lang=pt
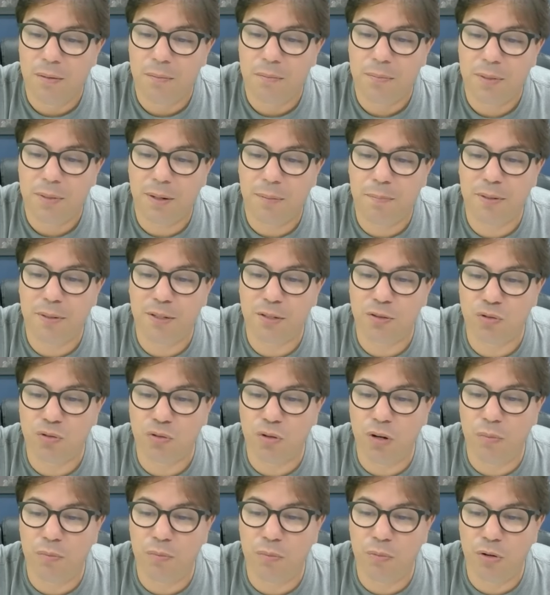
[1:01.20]
para a
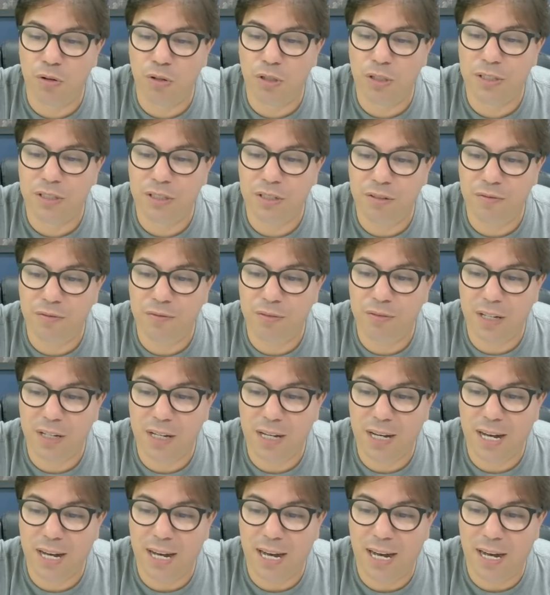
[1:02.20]
pessoa
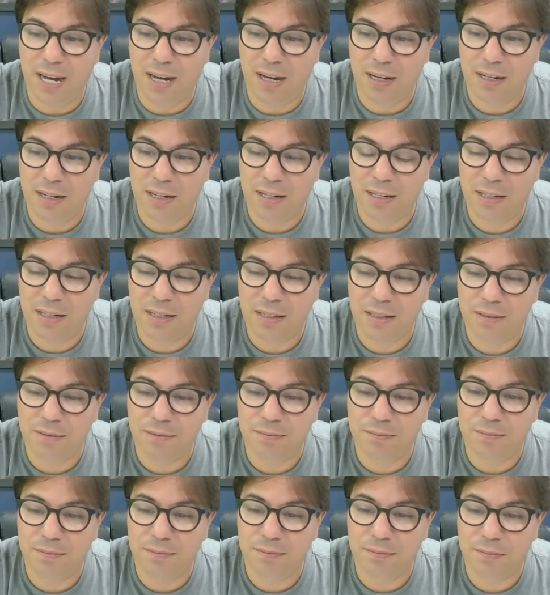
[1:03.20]
mortificar
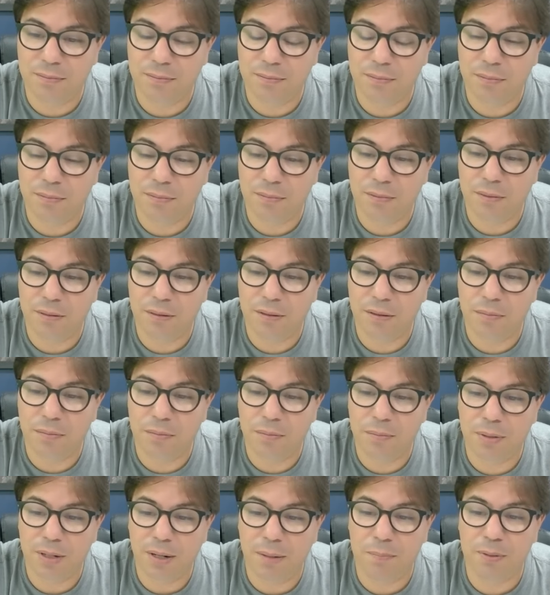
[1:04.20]

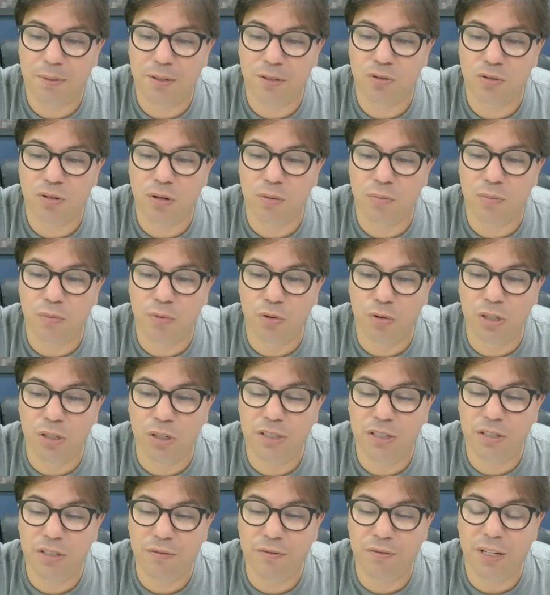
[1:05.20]
para a pessoa
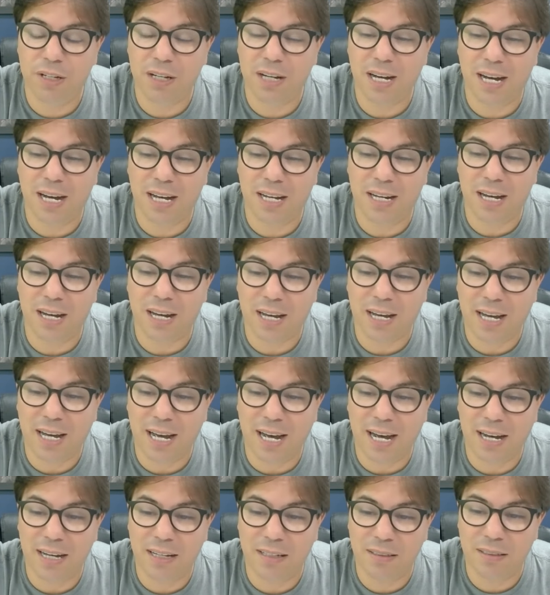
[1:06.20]
mortificar a
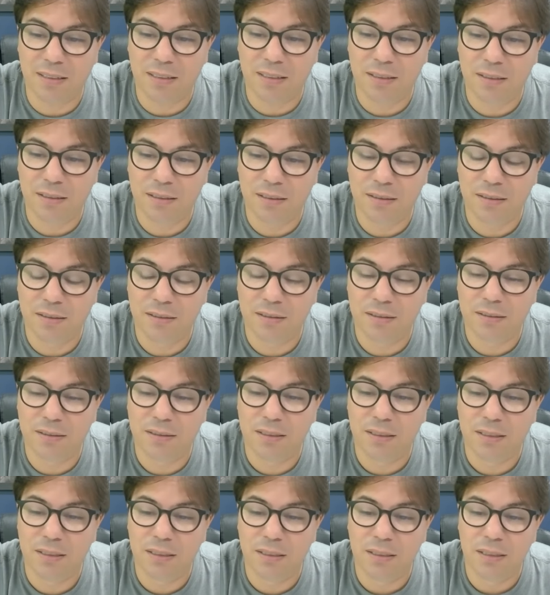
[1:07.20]
carne.
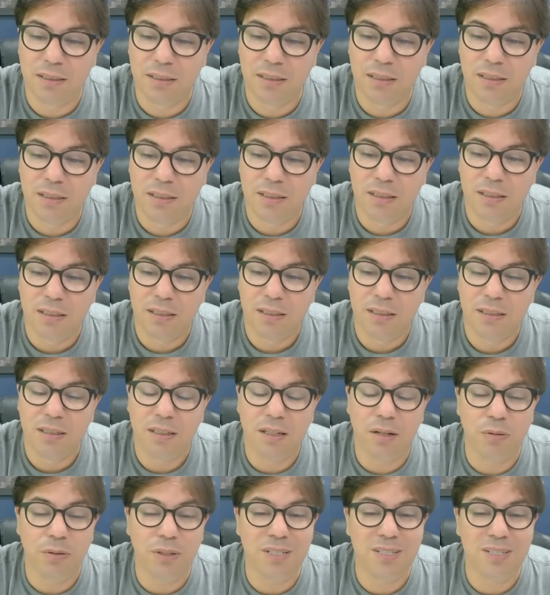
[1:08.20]

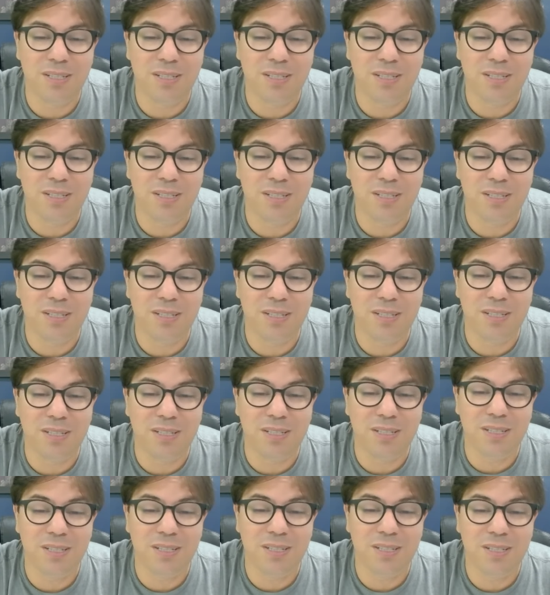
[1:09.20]
Não existe
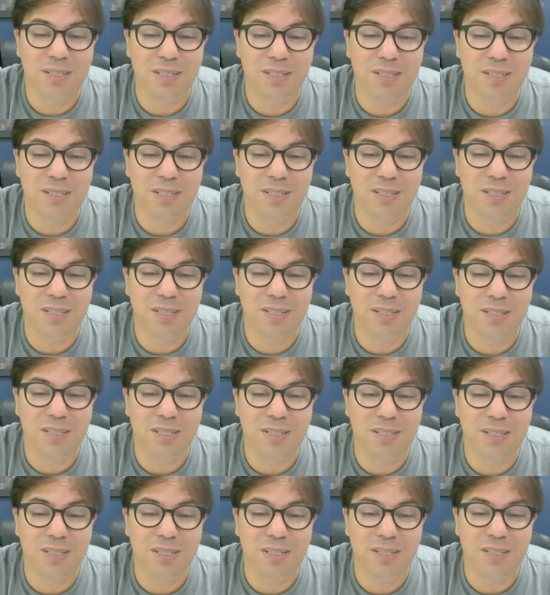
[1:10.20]
outro modelo
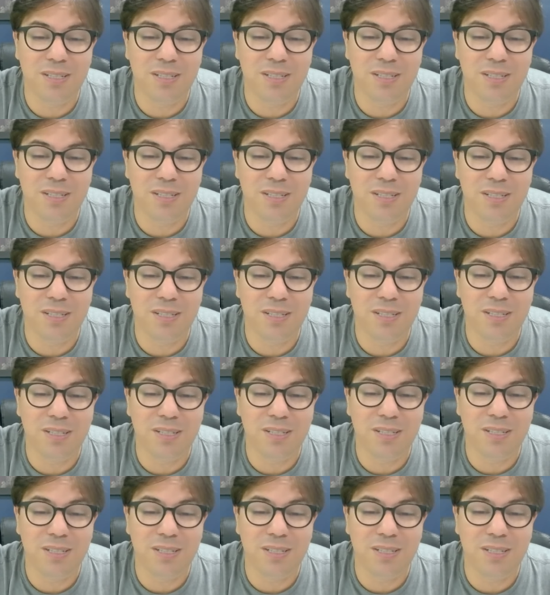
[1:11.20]
para a pessoa
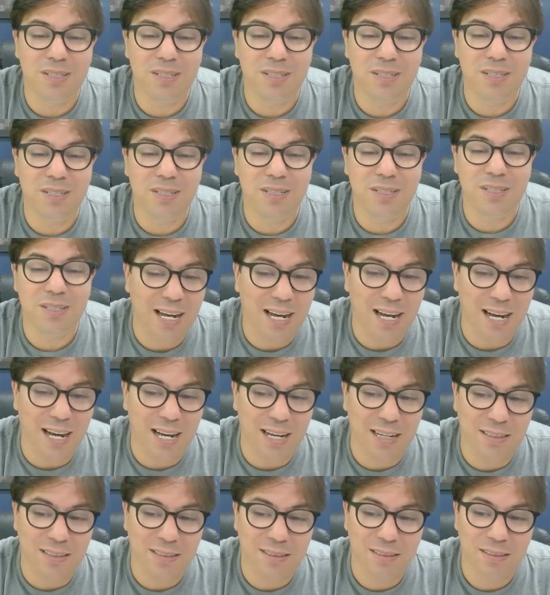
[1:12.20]
mortificar a
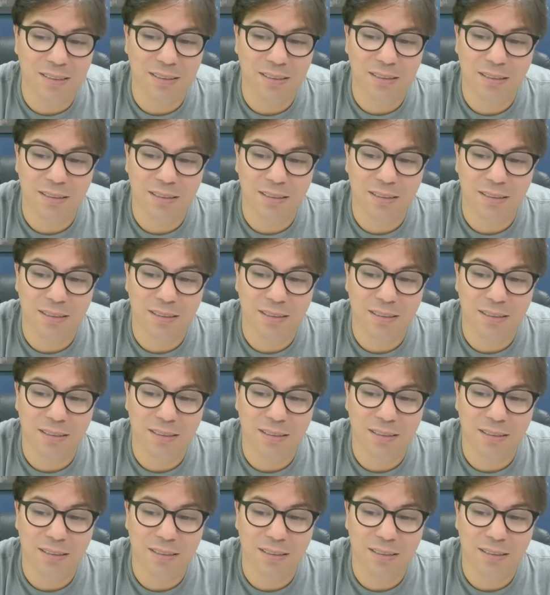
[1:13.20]
carne,